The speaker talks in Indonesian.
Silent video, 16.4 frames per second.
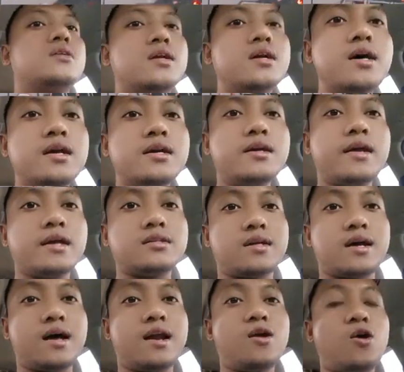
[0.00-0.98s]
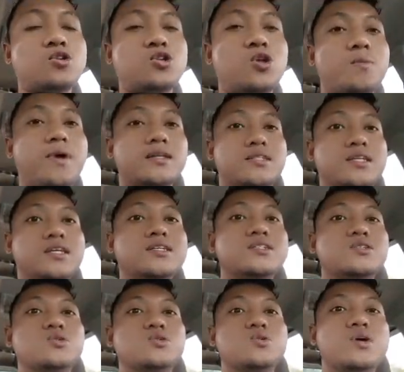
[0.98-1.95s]
Dengan netral,
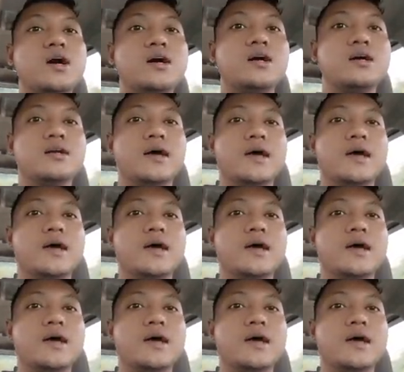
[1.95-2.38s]
otomatis juga